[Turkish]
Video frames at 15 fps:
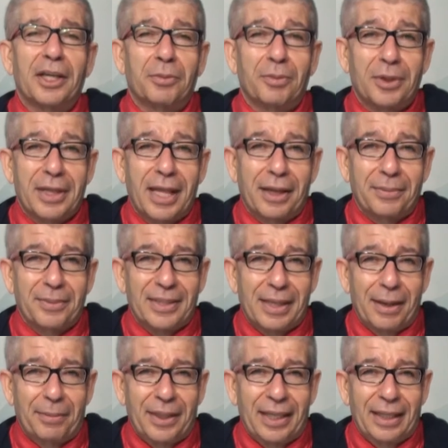
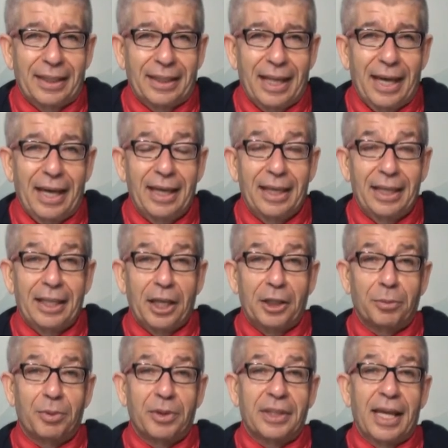geçmişlerimizle birlikte,
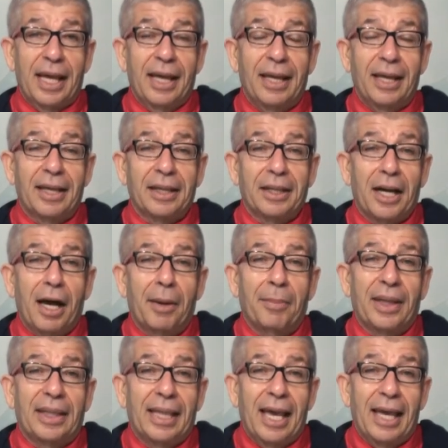geçmişte
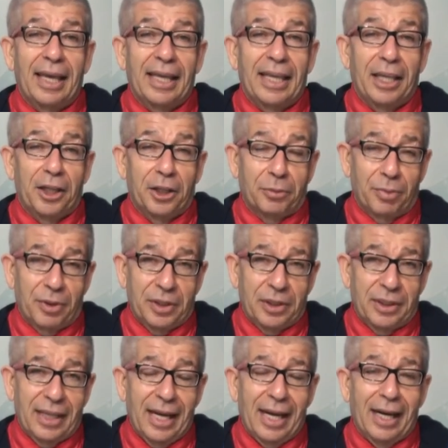rahmete
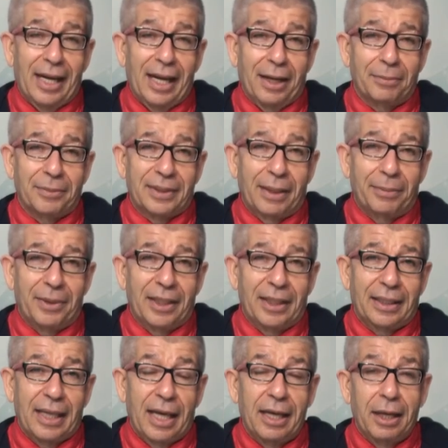erişmiş değerlerimizle
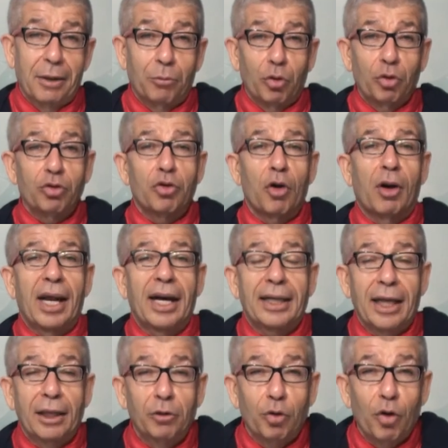birlikte. Bunu
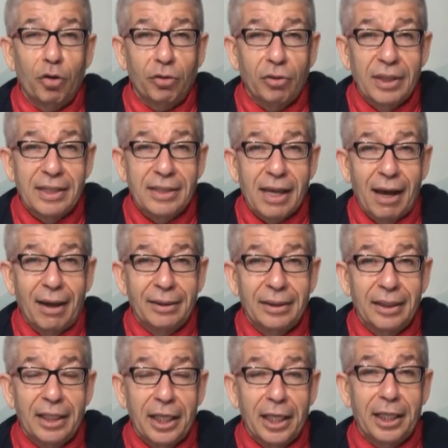söylerken 4 Nisan
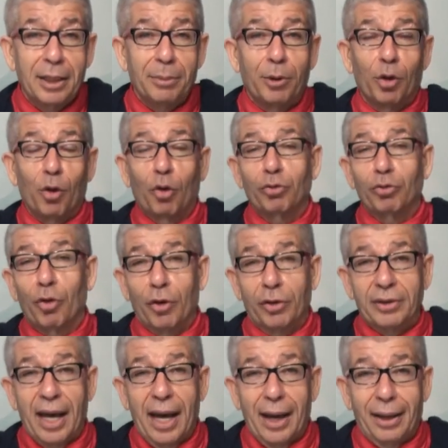
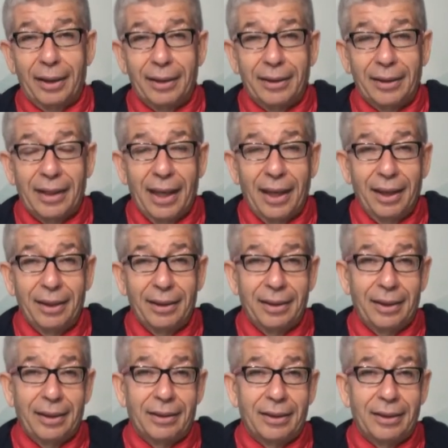2014 tarihinde
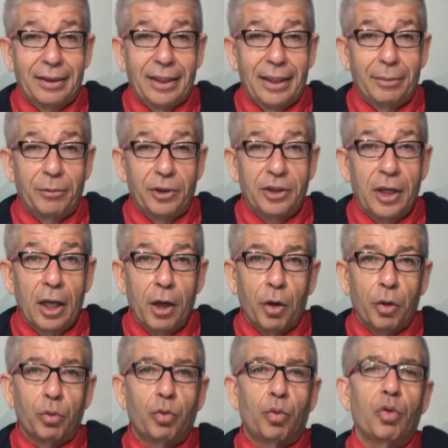yitirdiğimiz
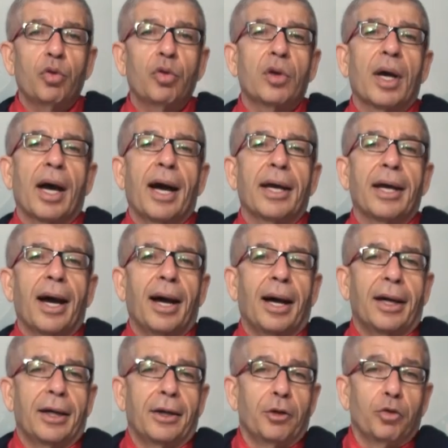
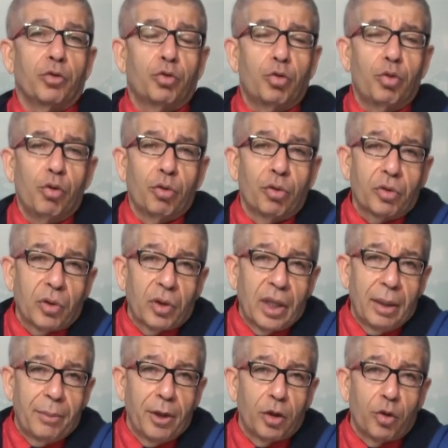dünyaya Türk
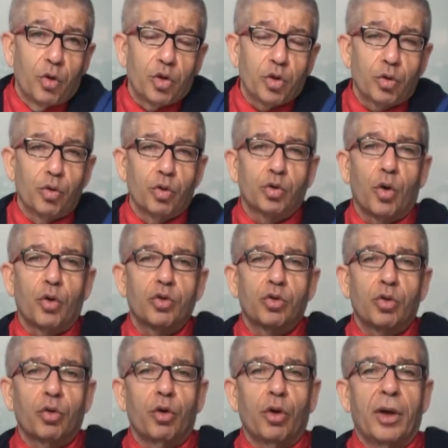gibi güçlü
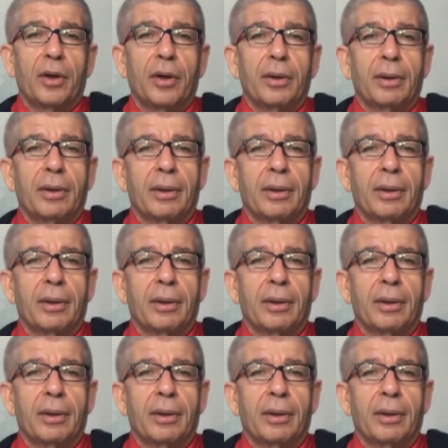sözünü